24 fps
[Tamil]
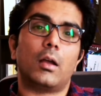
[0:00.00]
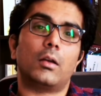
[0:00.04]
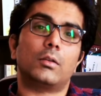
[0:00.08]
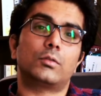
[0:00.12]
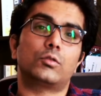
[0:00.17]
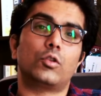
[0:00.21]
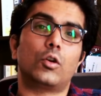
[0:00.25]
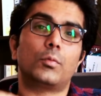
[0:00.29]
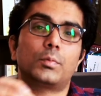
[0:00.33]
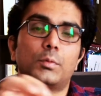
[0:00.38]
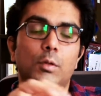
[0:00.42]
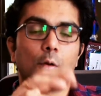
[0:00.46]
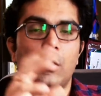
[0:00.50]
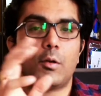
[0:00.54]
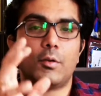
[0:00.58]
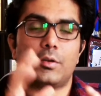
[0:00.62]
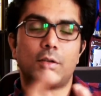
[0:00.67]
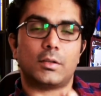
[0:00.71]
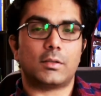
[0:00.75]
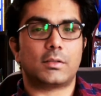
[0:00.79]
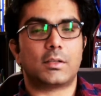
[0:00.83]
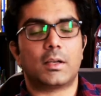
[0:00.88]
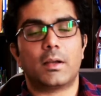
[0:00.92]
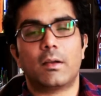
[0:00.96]
சோப்
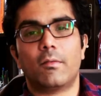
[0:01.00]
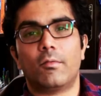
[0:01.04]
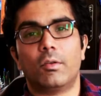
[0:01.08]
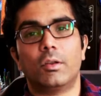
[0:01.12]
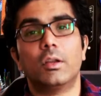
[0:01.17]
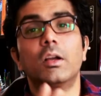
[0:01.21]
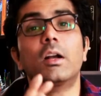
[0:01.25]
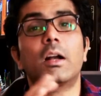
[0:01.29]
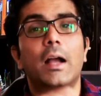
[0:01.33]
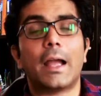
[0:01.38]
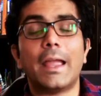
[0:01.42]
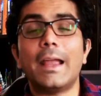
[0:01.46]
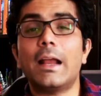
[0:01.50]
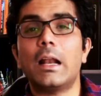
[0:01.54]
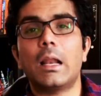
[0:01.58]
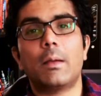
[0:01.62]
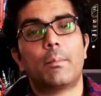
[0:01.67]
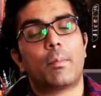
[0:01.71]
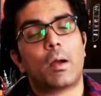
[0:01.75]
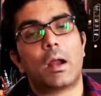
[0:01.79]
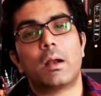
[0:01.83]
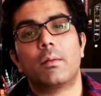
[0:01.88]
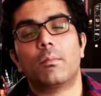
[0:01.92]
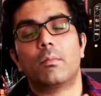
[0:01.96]
சொல்யூஷன்ஸை வந்து கைகளை
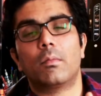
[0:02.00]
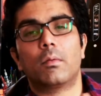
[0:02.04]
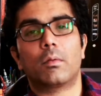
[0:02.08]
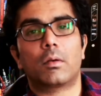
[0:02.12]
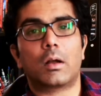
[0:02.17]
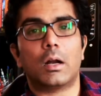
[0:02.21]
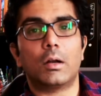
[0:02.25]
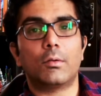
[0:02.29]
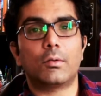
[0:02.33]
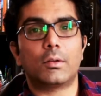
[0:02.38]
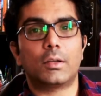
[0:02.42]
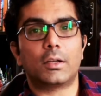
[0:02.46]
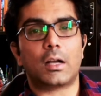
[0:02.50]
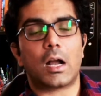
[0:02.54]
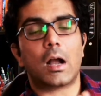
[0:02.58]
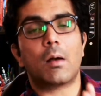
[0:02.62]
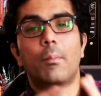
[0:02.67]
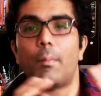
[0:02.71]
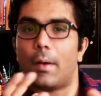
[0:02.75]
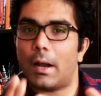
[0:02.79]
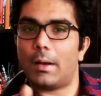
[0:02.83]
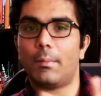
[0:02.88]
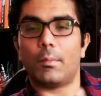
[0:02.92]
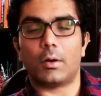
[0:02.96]
பயன் கழுவுறதுக்காக
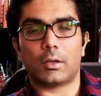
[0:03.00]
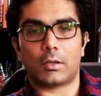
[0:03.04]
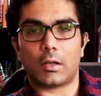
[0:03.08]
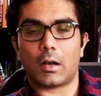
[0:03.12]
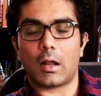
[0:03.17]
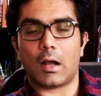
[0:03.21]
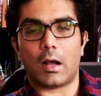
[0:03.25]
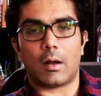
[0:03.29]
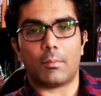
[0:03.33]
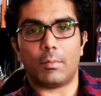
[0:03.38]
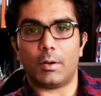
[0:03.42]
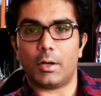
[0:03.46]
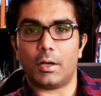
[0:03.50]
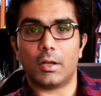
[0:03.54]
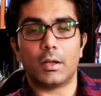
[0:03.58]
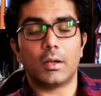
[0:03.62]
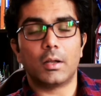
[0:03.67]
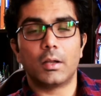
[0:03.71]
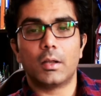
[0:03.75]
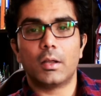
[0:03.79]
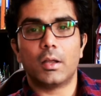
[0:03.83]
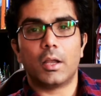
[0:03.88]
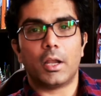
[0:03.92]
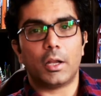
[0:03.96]
பயன்படுத்தலாம் அப்படின்னு
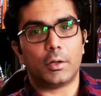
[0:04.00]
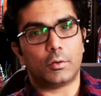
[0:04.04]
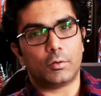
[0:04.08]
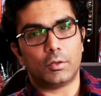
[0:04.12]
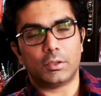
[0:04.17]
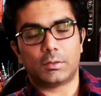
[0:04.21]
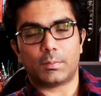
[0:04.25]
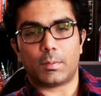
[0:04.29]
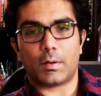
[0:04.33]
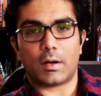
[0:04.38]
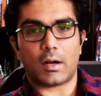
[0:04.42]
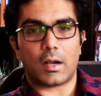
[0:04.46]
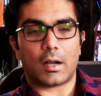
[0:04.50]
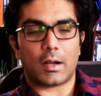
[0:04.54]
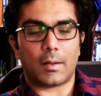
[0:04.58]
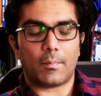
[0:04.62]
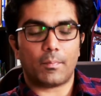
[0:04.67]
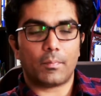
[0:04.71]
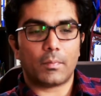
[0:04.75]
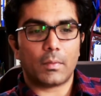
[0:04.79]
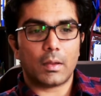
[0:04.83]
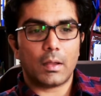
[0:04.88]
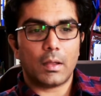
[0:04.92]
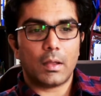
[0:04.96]
இன்ட்ரடியூஸ் பண்ணுறாங்க
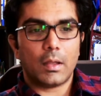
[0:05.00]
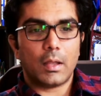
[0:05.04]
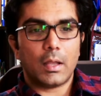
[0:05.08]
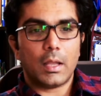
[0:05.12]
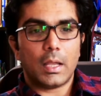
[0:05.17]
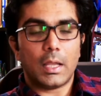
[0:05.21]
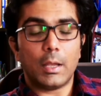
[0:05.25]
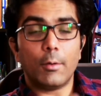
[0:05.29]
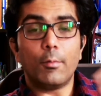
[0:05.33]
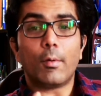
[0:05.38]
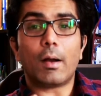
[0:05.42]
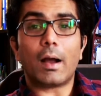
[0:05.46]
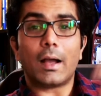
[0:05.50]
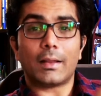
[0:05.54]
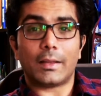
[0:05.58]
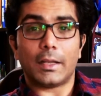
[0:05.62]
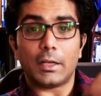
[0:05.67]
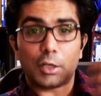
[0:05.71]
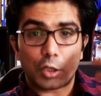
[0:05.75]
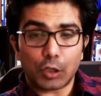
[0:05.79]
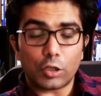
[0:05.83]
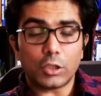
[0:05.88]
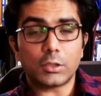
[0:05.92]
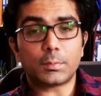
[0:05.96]
இவங்க அதை
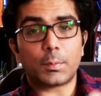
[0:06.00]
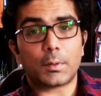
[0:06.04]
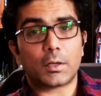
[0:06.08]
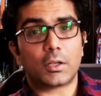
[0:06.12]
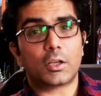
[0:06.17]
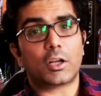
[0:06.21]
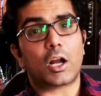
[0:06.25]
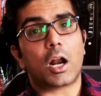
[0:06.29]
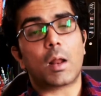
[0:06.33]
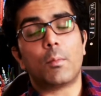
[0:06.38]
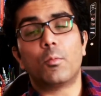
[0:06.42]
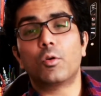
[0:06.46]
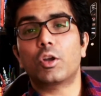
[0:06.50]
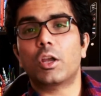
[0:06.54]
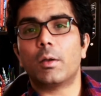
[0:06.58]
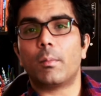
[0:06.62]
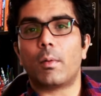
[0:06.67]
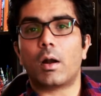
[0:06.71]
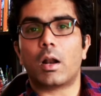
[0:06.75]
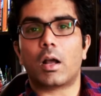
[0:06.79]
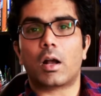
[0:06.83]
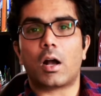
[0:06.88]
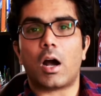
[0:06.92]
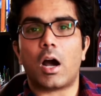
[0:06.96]
இன்ட்ரடியூஸ் பண்ணுறதுக்கான
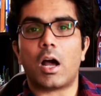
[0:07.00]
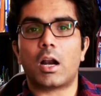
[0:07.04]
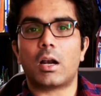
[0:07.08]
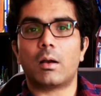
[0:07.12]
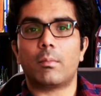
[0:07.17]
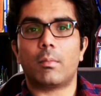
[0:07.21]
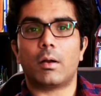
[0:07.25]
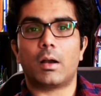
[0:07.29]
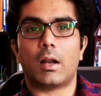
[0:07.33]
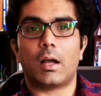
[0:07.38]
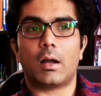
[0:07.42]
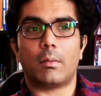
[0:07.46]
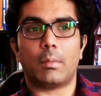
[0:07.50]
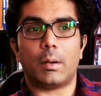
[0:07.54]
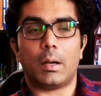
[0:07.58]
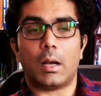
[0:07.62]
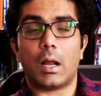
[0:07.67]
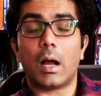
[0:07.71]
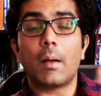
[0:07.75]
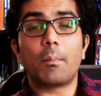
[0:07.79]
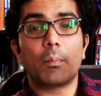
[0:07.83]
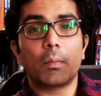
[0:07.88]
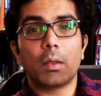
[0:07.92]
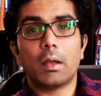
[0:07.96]
முக்கியமான காரணம் என்ன
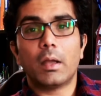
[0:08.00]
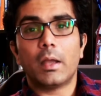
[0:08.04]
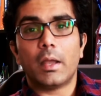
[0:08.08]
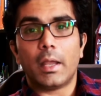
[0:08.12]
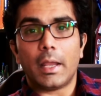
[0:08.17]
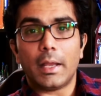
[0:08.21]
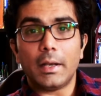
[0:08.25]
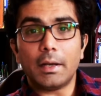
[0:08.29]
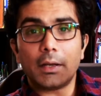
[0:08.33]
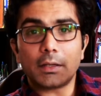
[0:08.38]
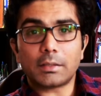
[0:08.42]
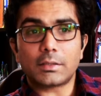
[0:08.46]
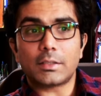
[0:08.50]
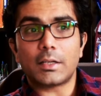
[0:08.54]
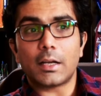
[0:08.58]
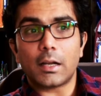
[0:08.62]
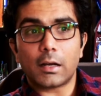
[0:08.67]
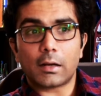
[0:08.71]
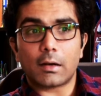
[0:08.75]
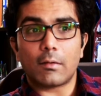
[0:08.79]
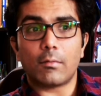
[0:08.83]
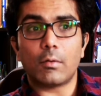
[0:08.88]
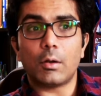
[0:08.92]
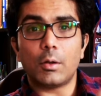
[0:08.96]
அப்படின்னா
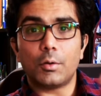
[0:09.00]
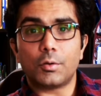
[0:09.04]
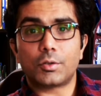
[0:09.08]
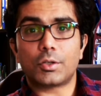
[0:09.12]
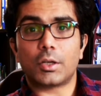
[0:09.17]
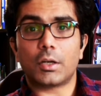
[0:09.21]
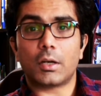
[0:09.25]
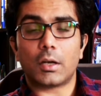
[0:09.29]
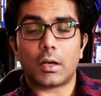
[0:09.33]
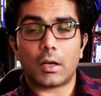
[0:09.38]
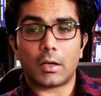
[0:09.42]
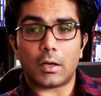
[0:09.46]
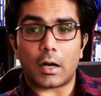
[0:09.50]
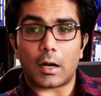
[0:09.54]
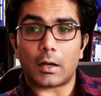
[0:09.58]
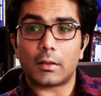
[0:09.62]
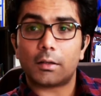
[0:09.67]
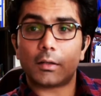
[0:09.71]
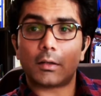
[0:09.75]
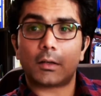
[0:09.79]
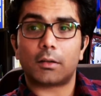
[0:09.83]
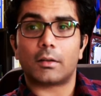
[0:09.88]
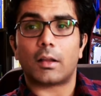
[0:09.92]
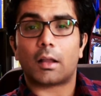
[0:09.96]
இண்டஸ்ட்ரியல் ரெவல்யூஷன்
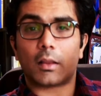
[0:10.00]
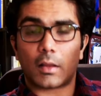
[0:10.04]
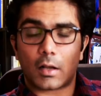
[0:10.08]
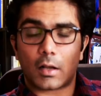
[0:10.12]
நடந்துகிட்டு இருந்த அந்த